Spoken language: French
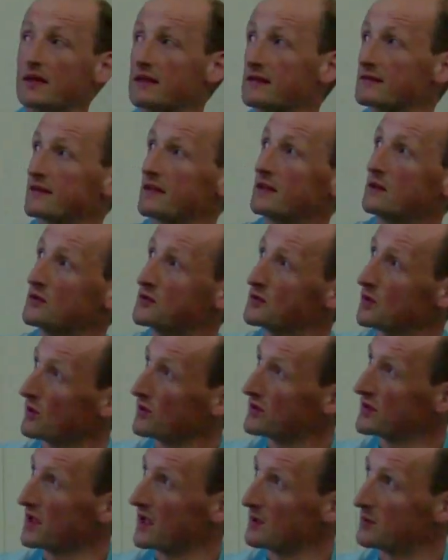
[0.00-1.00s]
et essayer de
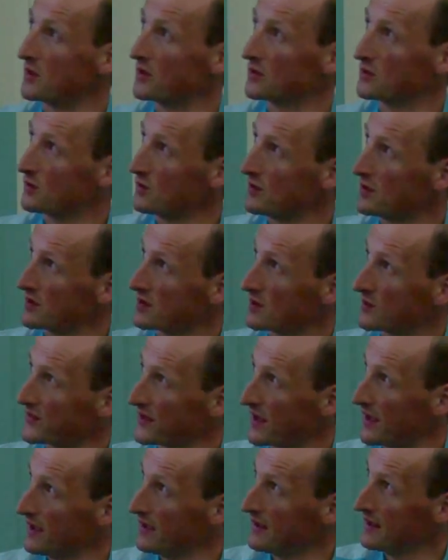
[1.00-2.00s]
sonder la molécule comme
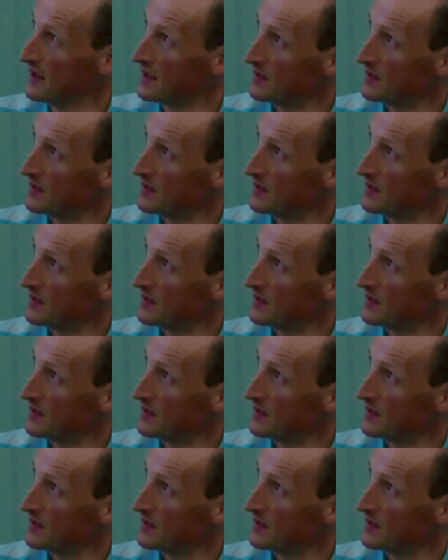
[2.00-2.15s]
ça.